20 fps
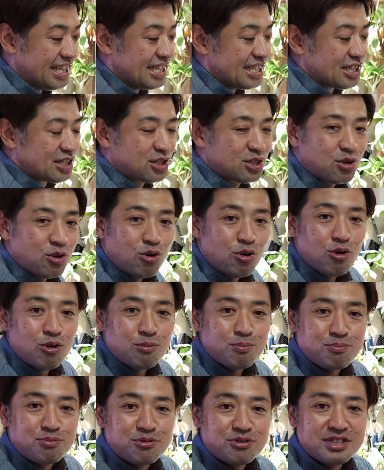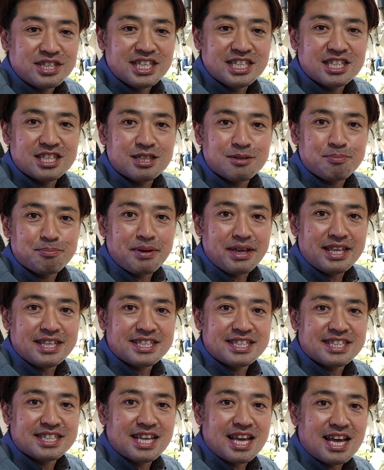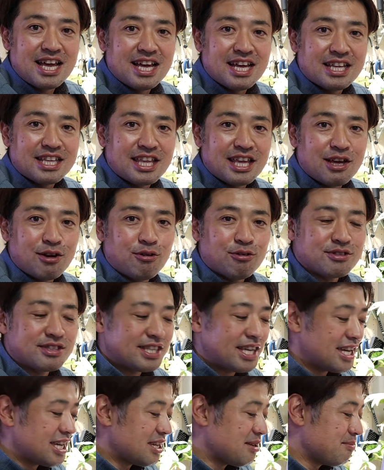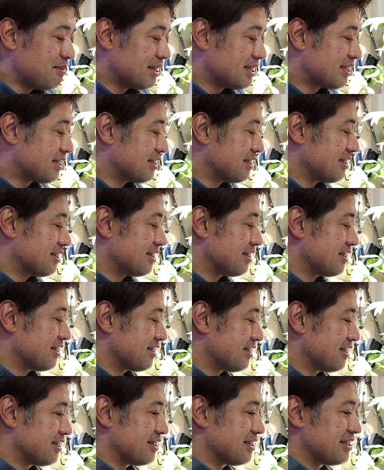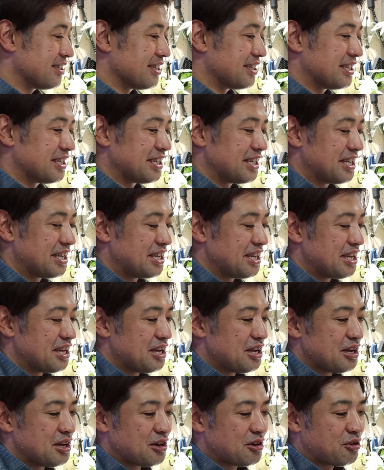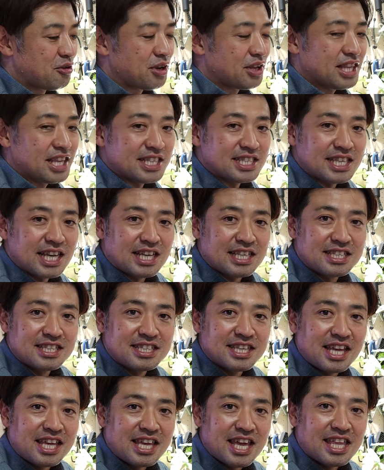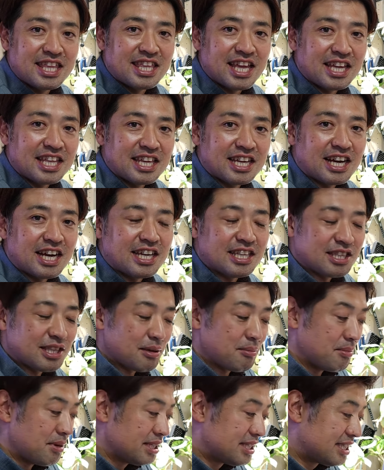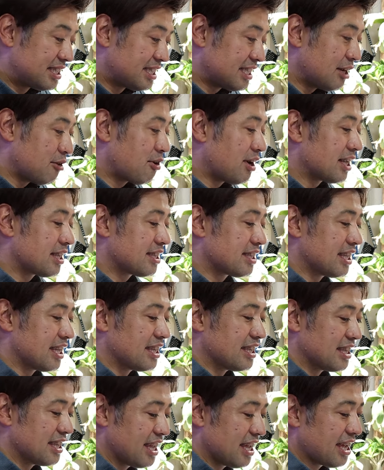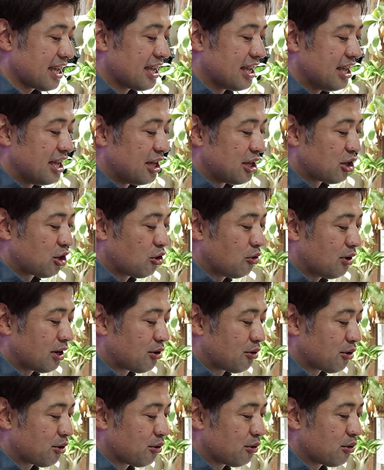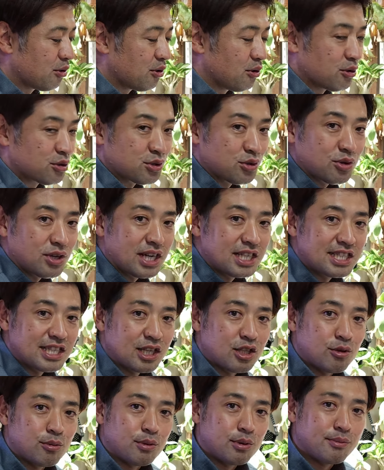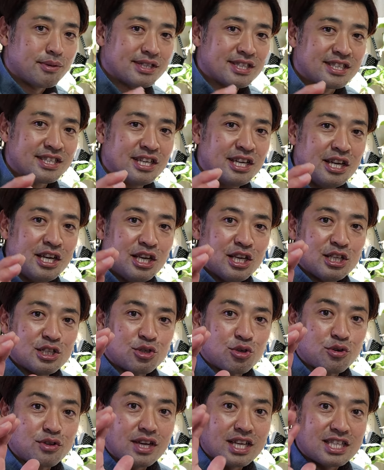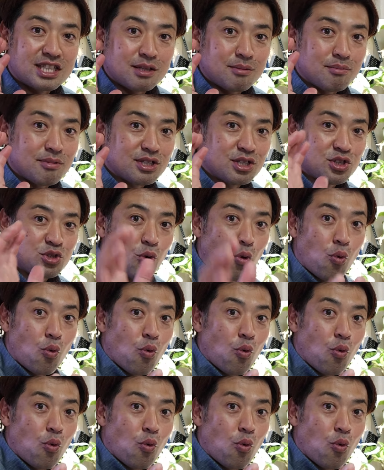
ソープディスペンサーでございます。これね、3000円台で買えてめっちゃ良かったんで、今日はこれをご紹介したいと思います。それでは行ってみましょ